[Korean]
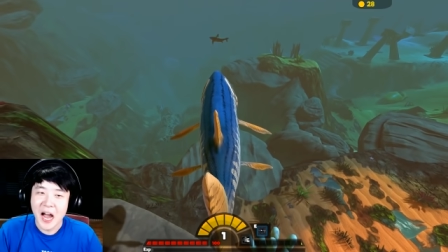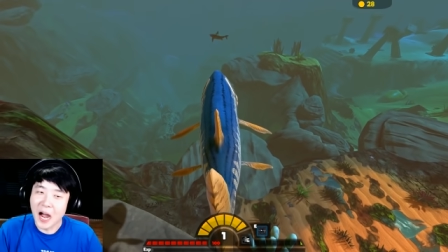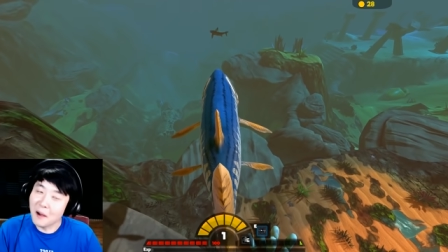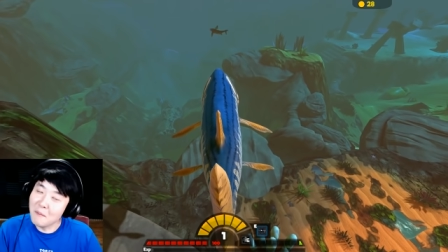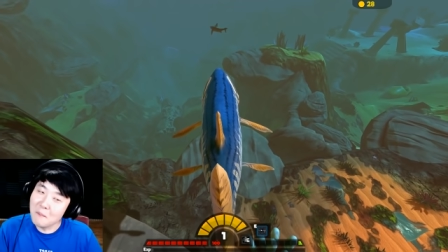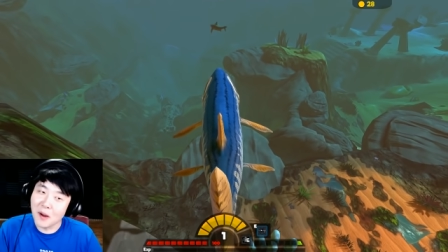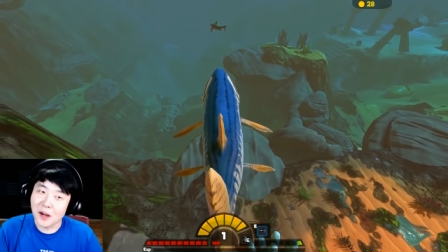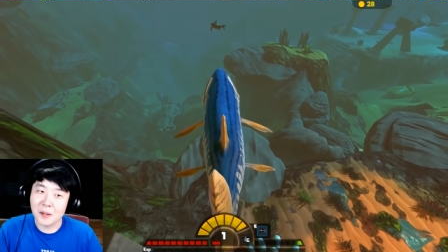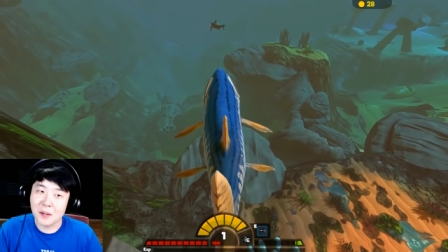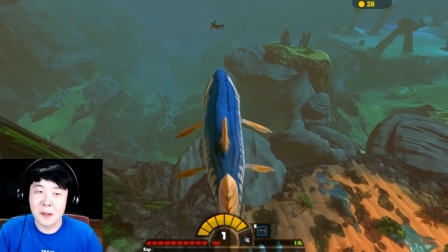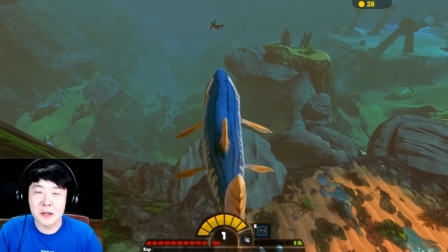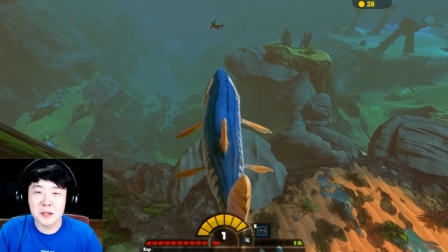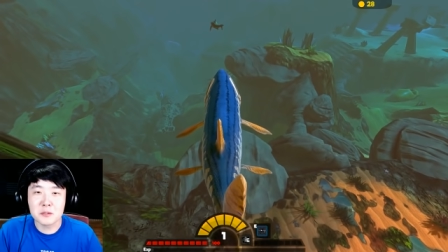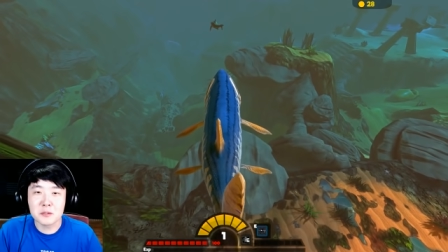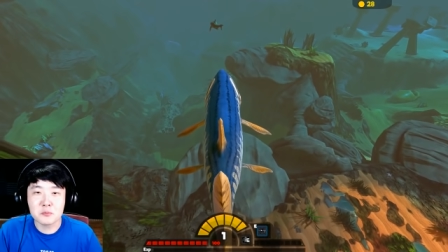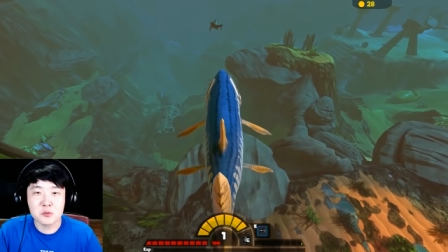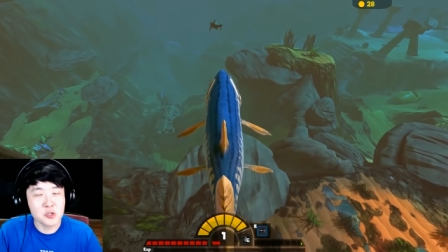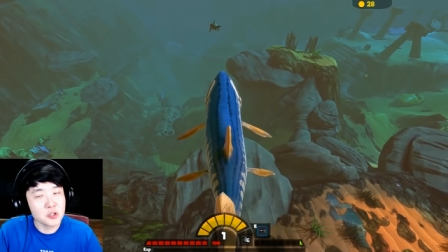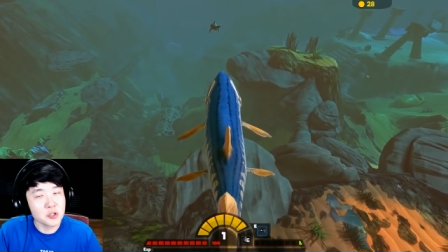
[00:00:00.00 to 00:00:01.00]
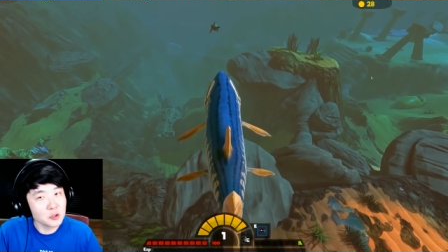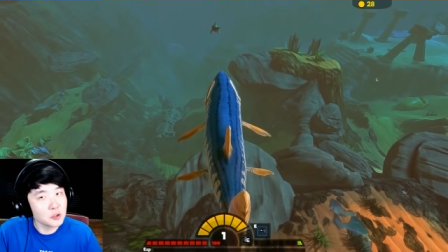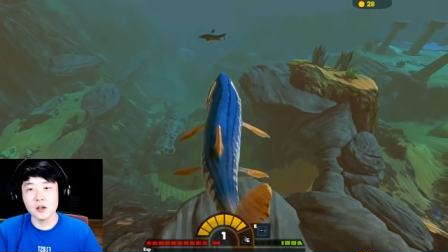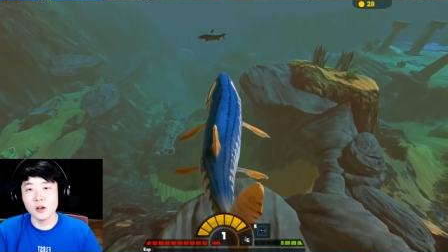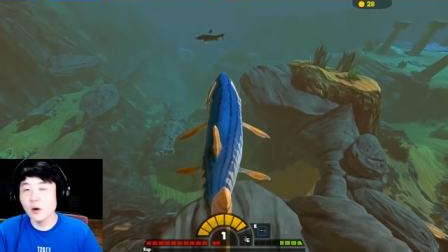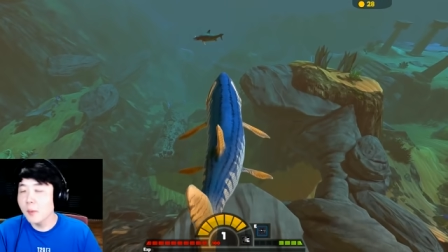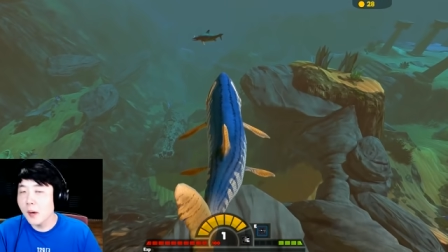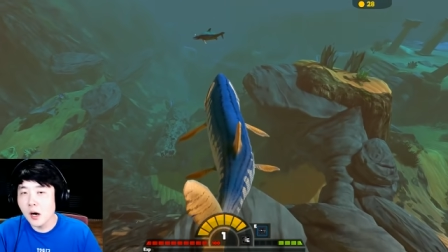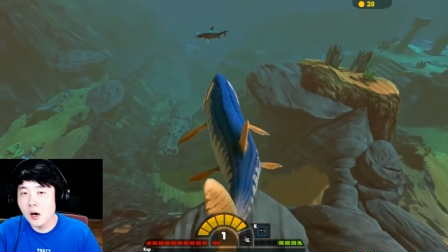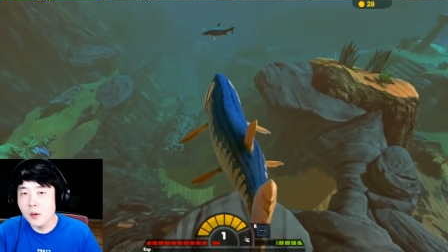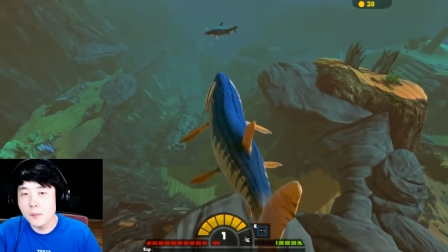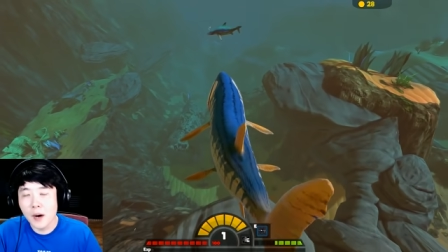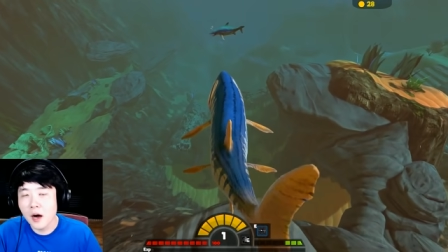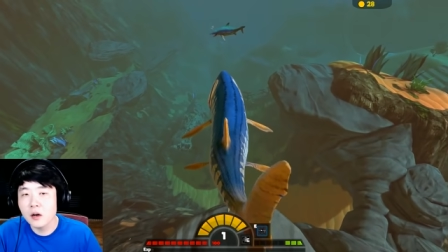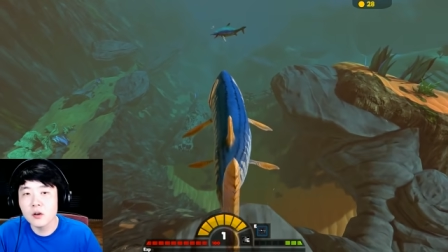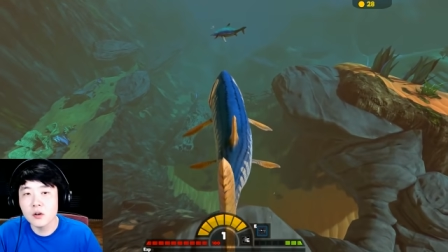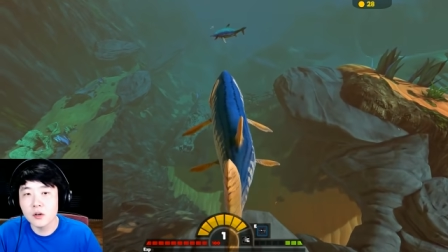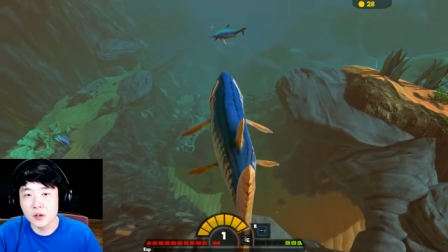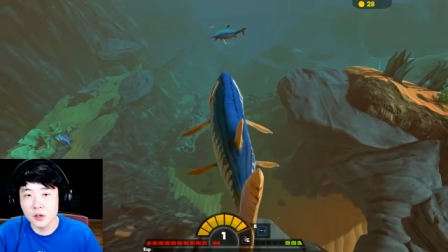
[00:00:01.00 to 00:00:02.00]
한방에 126. 이거는
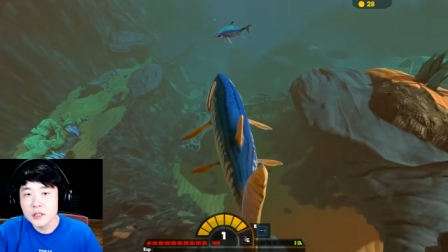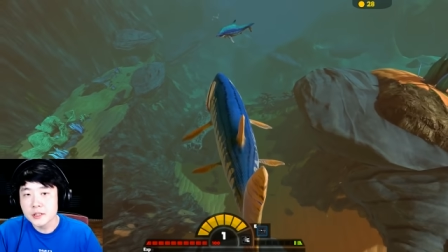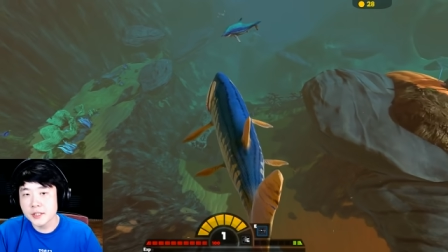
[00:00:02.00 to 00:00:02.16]
어마어마한 거예요.